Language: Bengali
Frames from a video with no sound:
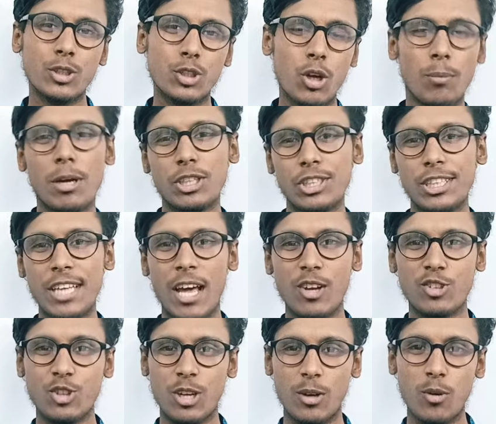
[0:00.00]
সমাস নিয়ে
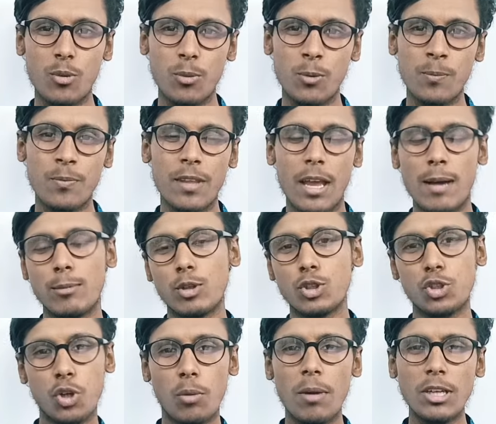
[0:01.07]
আলোচনা করব এবং
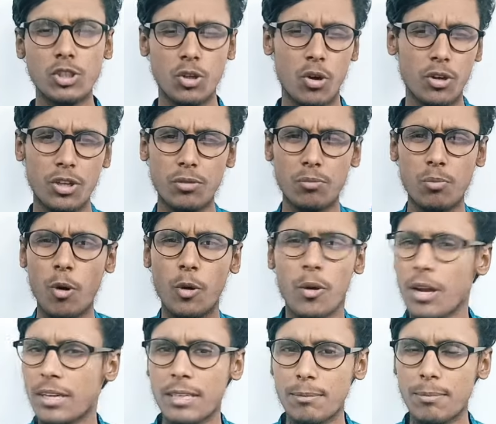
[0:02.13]
সমাস অনেক বড়
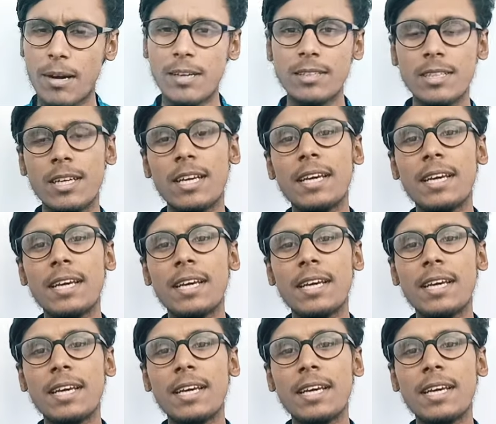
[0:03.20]
একটা পার্ট